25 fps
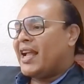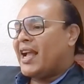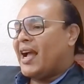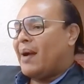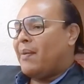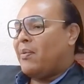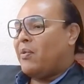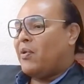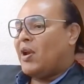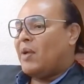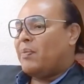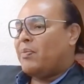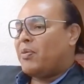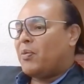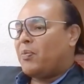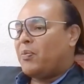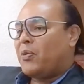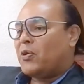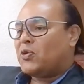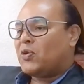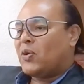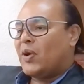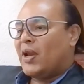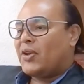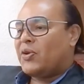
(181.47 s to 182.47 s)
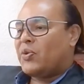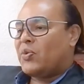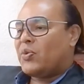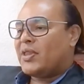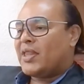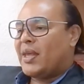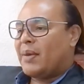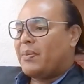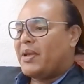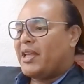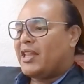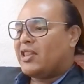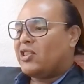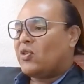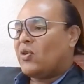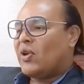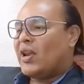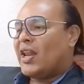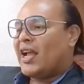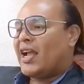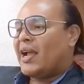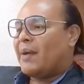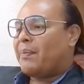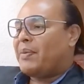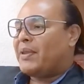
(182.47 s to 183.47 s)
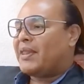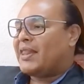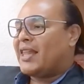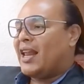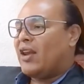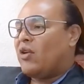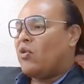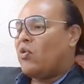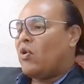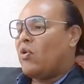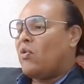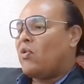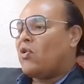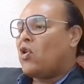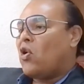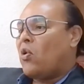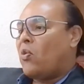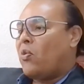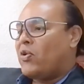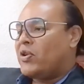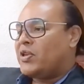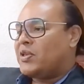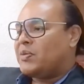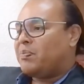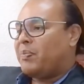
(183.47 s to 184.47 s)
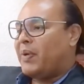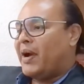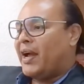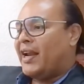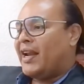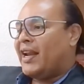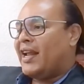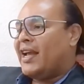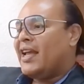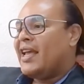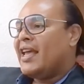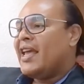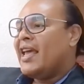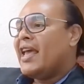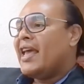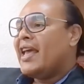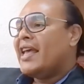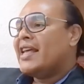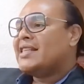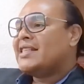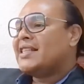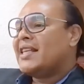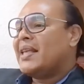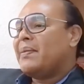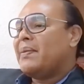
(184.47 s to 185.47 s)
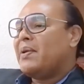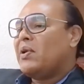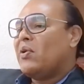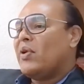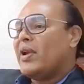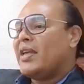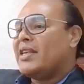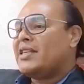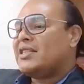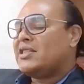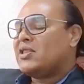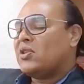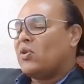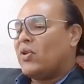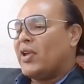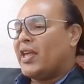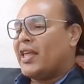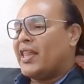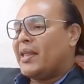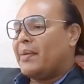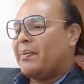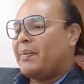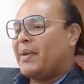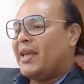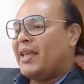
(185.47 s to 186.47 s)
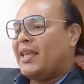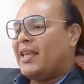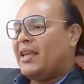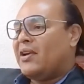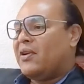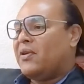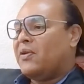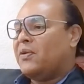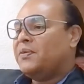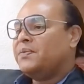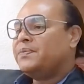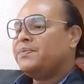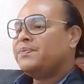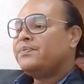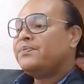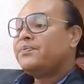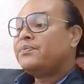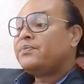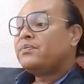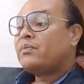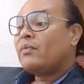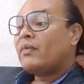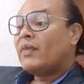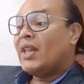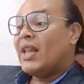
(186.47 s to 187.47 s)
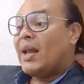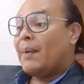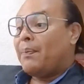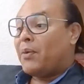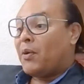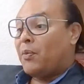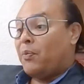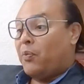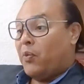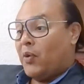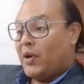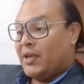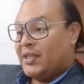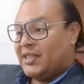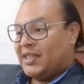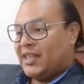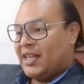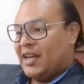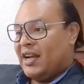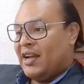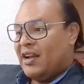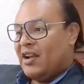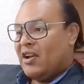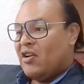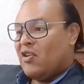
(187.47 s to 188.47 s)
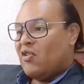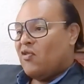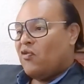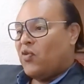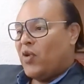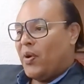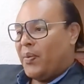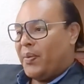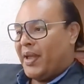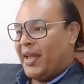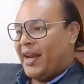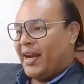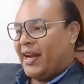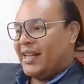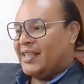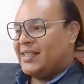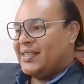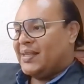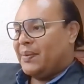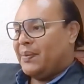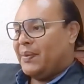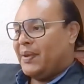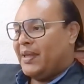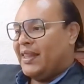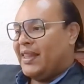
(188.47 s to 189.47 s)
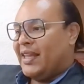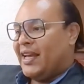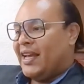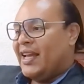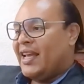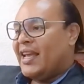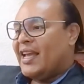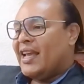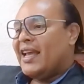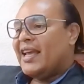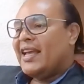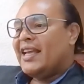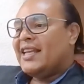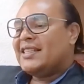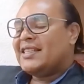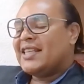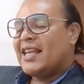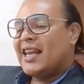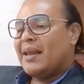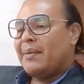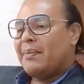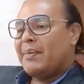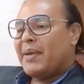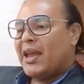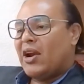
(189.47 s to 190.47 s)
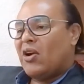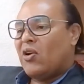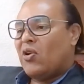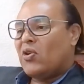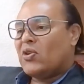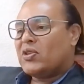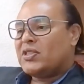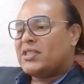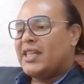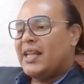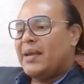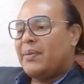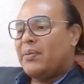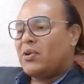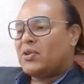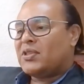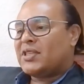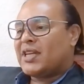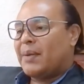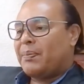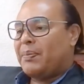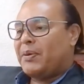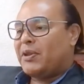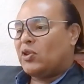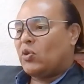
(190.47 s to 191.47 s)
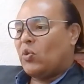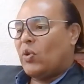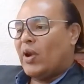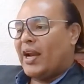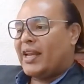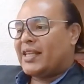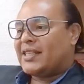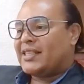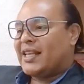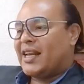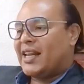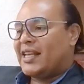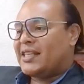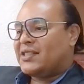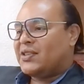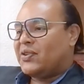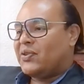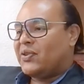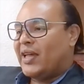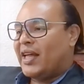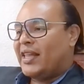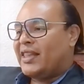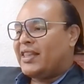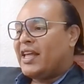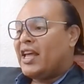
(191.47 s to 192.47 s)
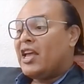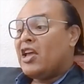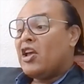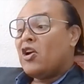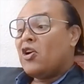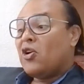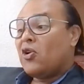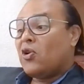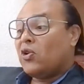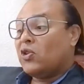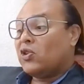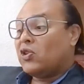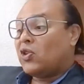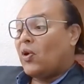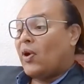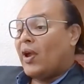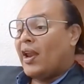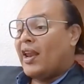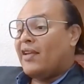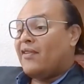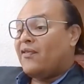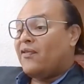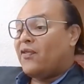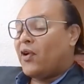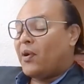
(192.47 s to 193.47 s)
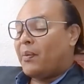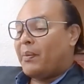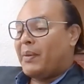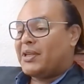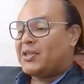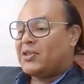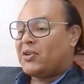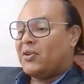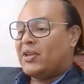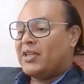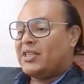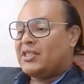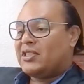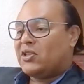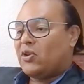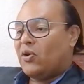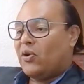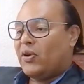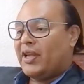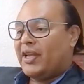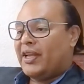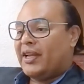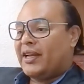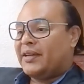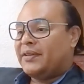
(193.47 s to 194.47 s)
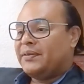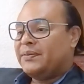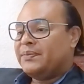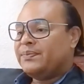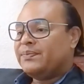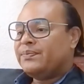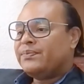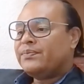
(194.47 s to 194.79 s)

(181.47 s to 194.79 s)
Cabo le propuso al ayuntamiento de la capital novohispana escribir una historia de México. La propuesta fue bien recibida y se le enviaron los libros capitulares de la ciudad con toda la información histórica.